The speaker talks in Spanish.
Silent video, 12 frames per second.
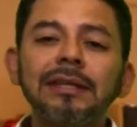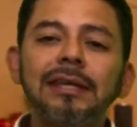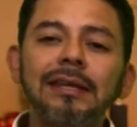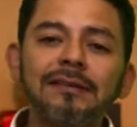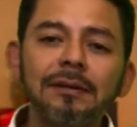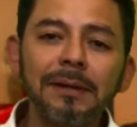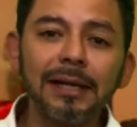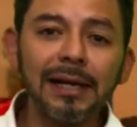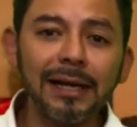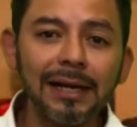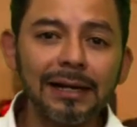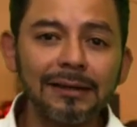quién se va a
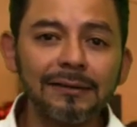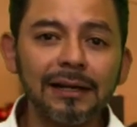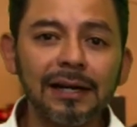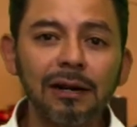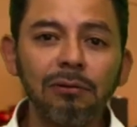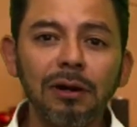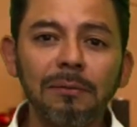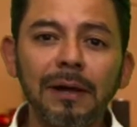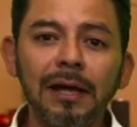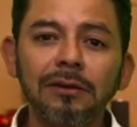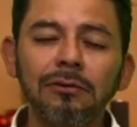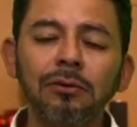encargar de sacarlo al
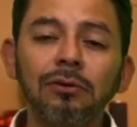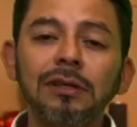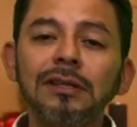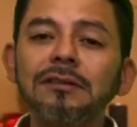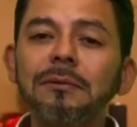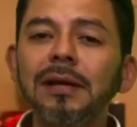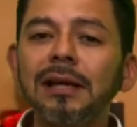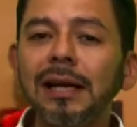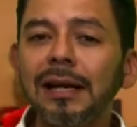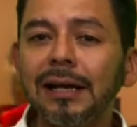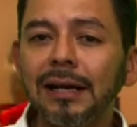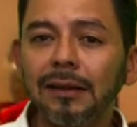baño, quién se va a
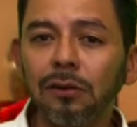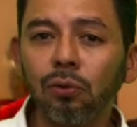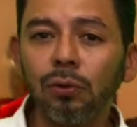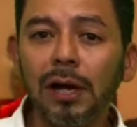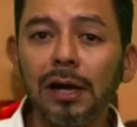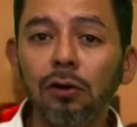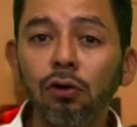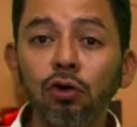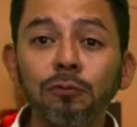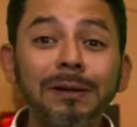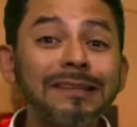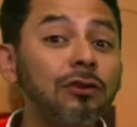encargar de educarlo,
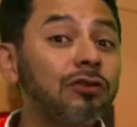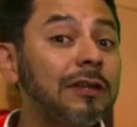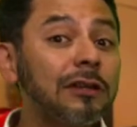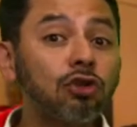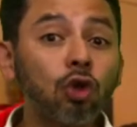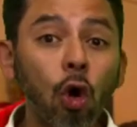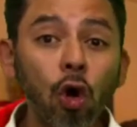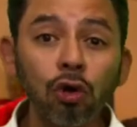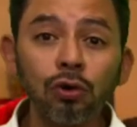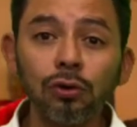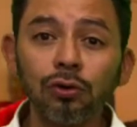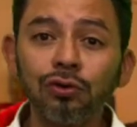los paseos de
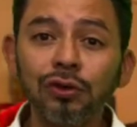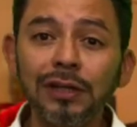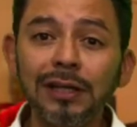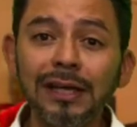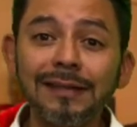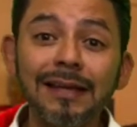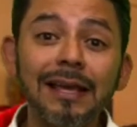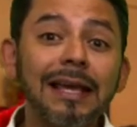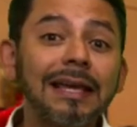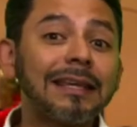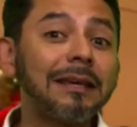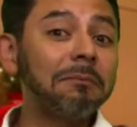todos los días,
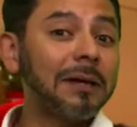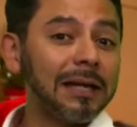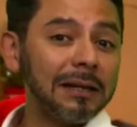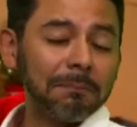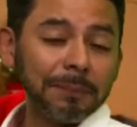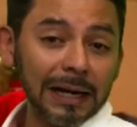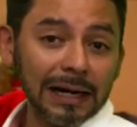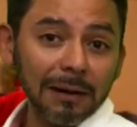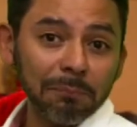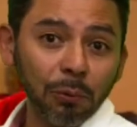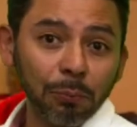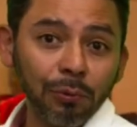quién va a limpiar
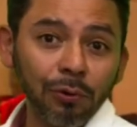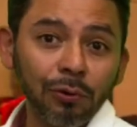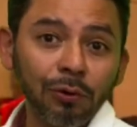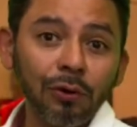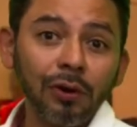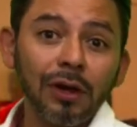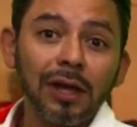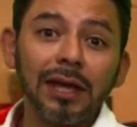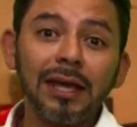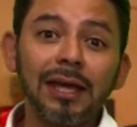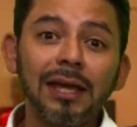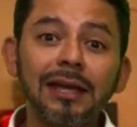la popó,
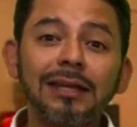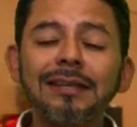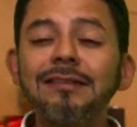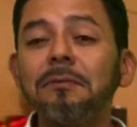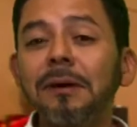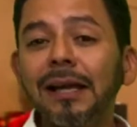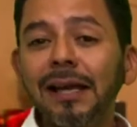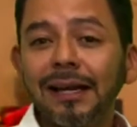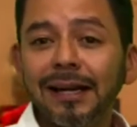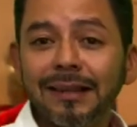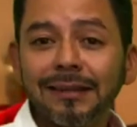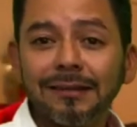eh, quién se va a
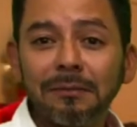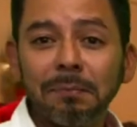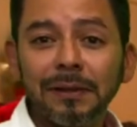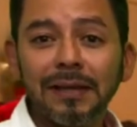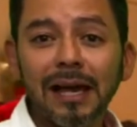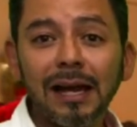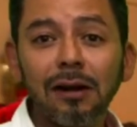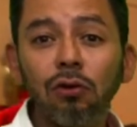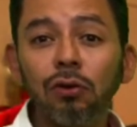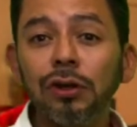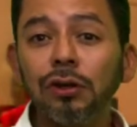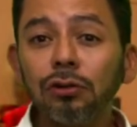encargar de
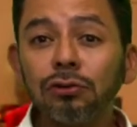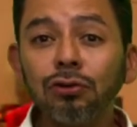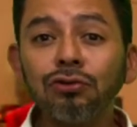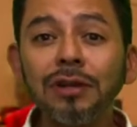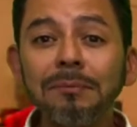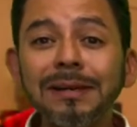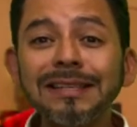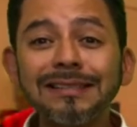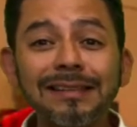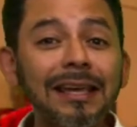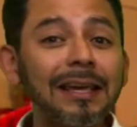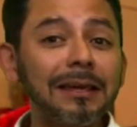cepillarlo y otros temas
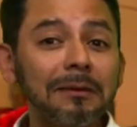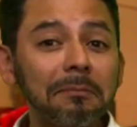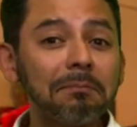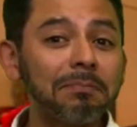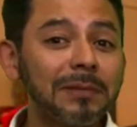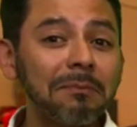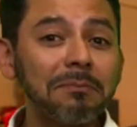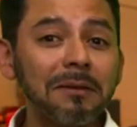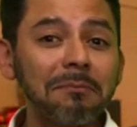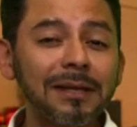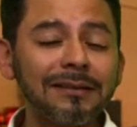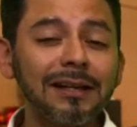que
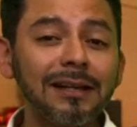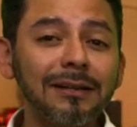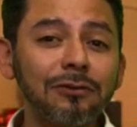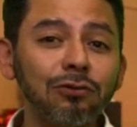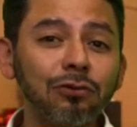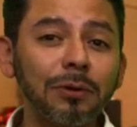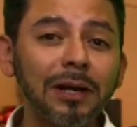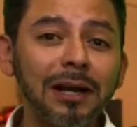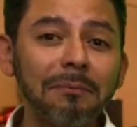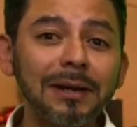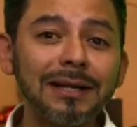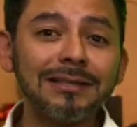también van saliendo sobre
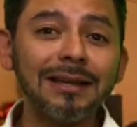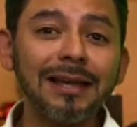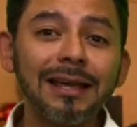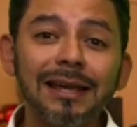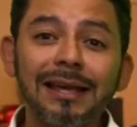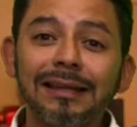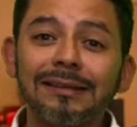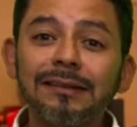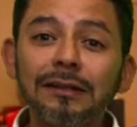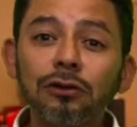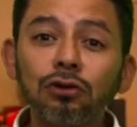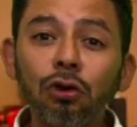la marcha.
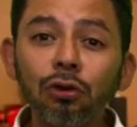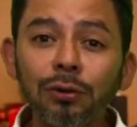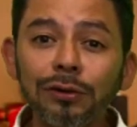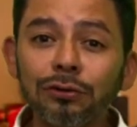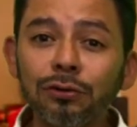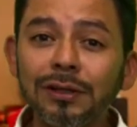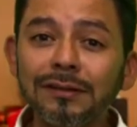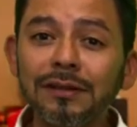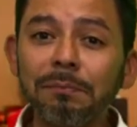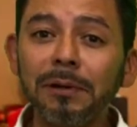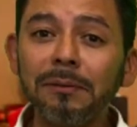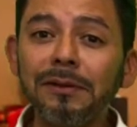Si todo esto ya
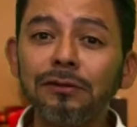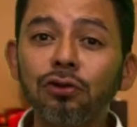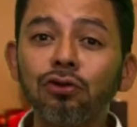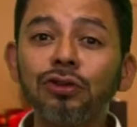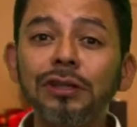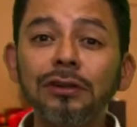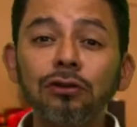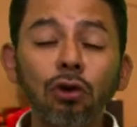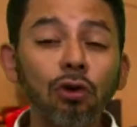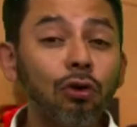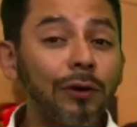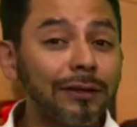está previsto, si
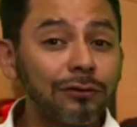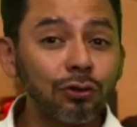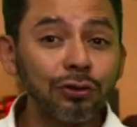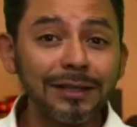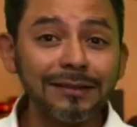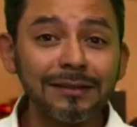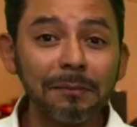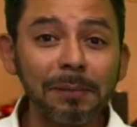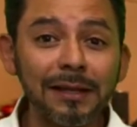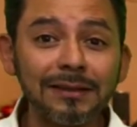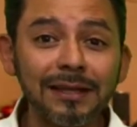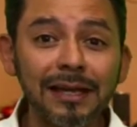todo esto ya está
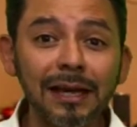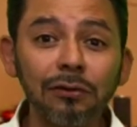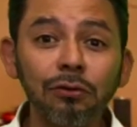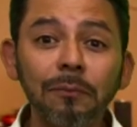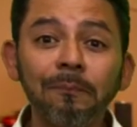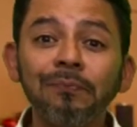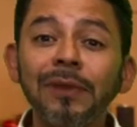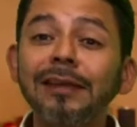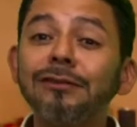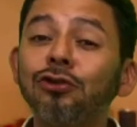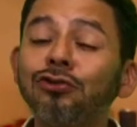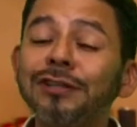platicado,
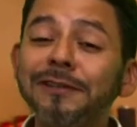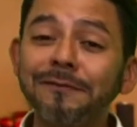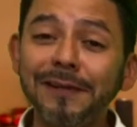entonces